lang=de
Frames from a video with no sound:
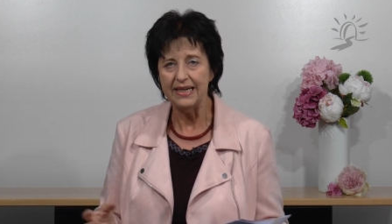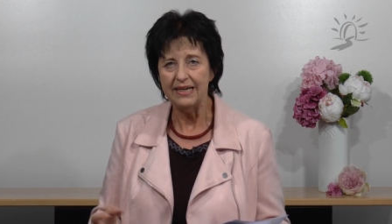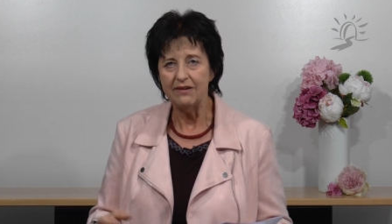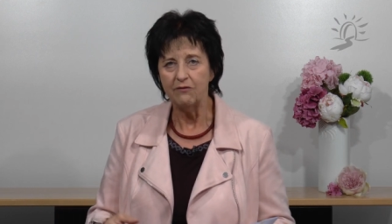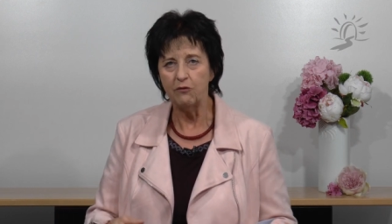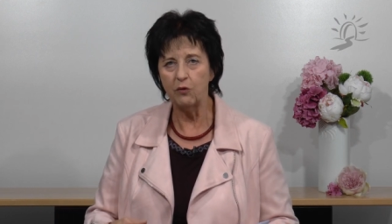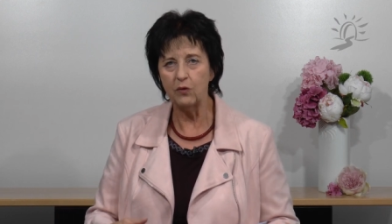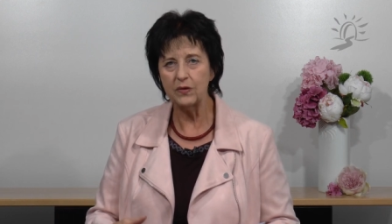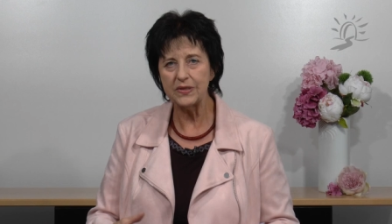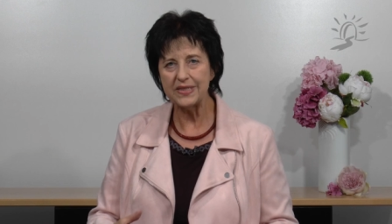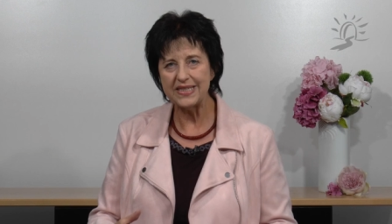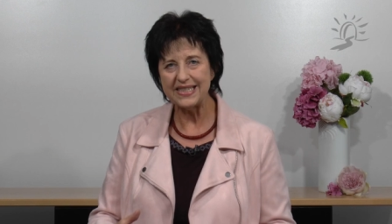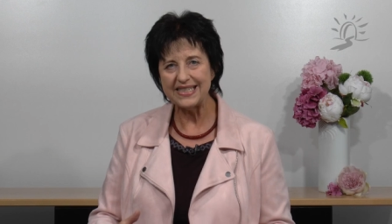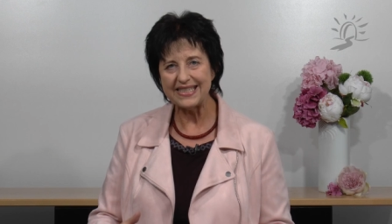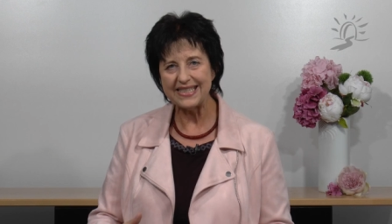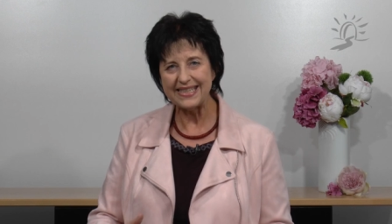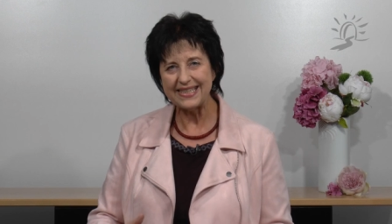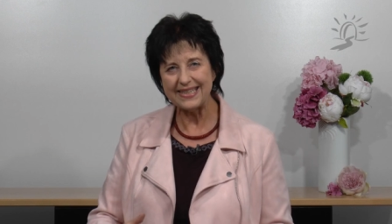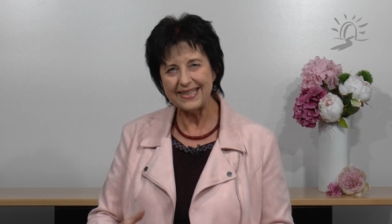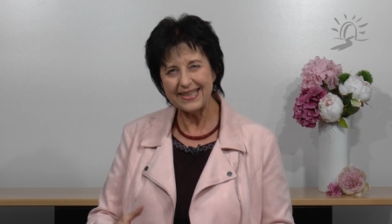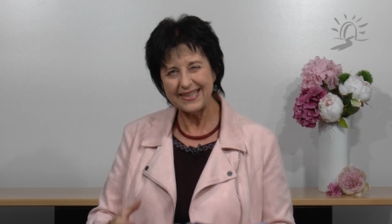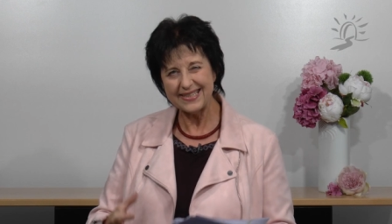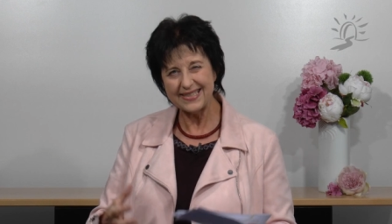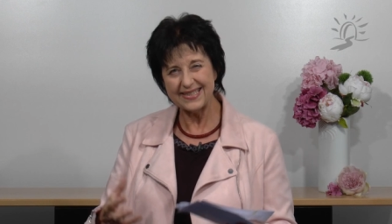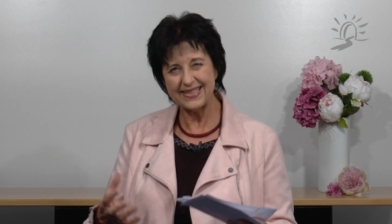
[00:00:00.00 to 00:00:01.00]
wo sie
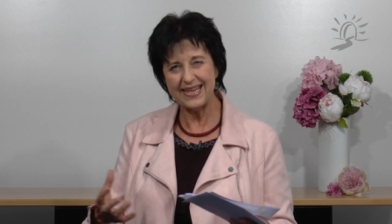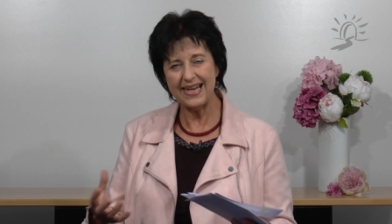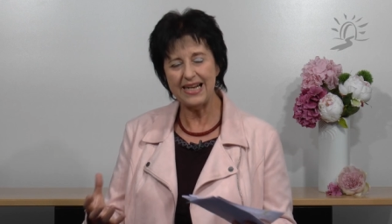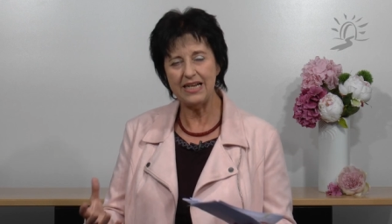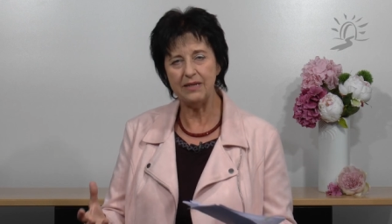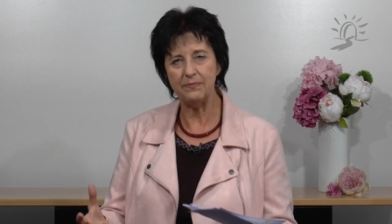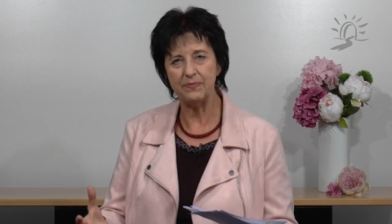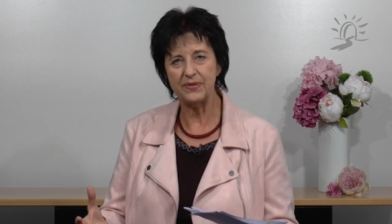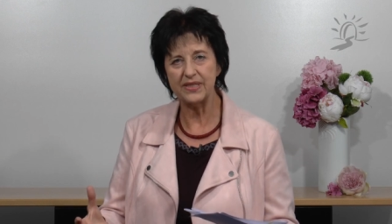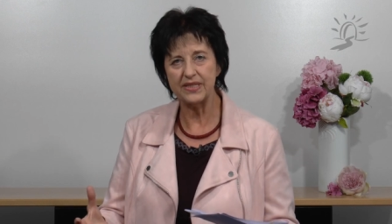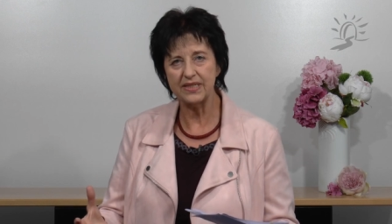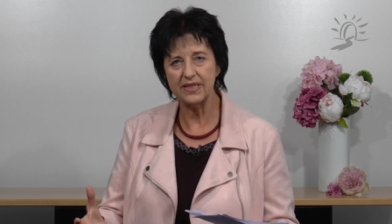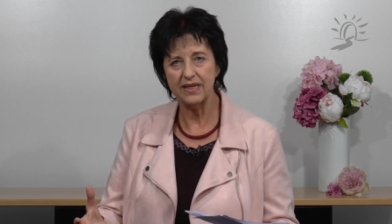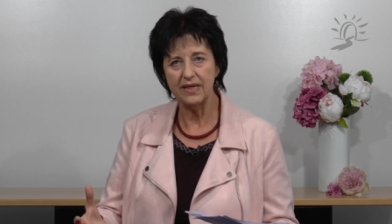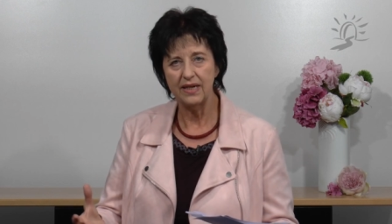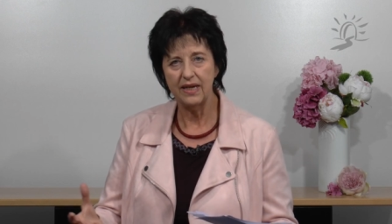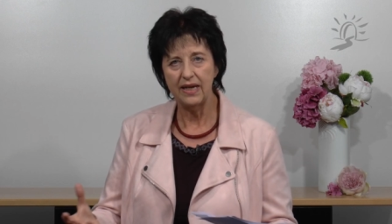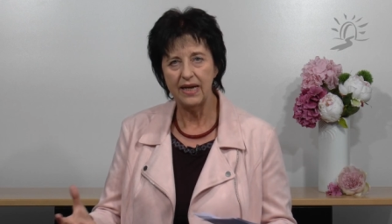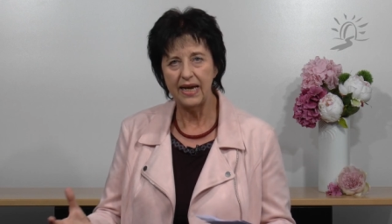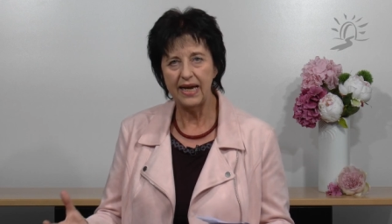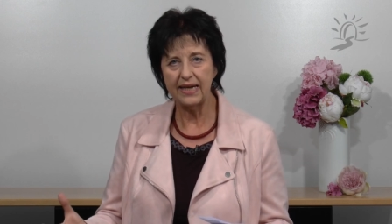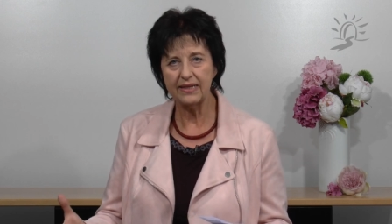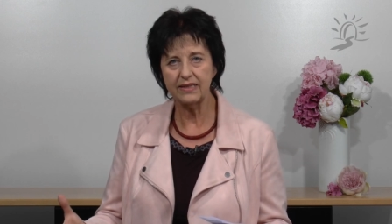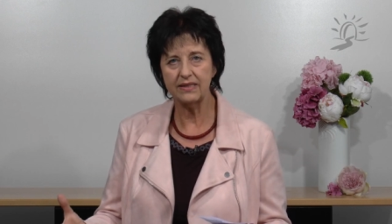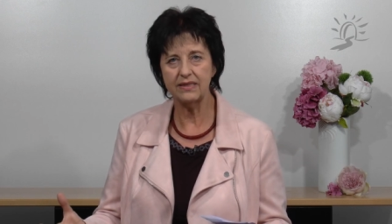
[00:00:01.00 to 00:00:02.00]
sich selbst
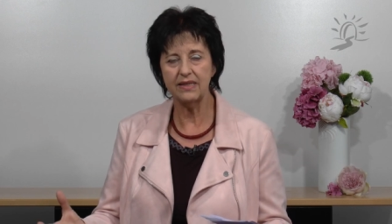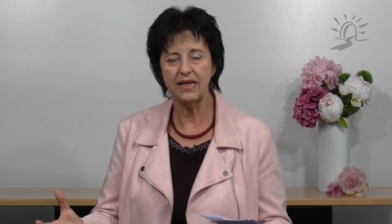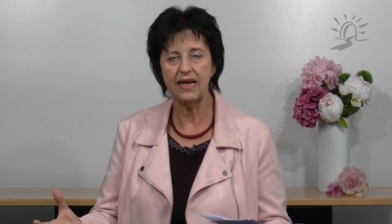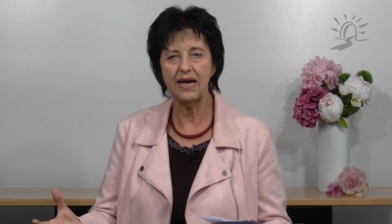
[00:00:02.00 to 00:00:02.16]
hätten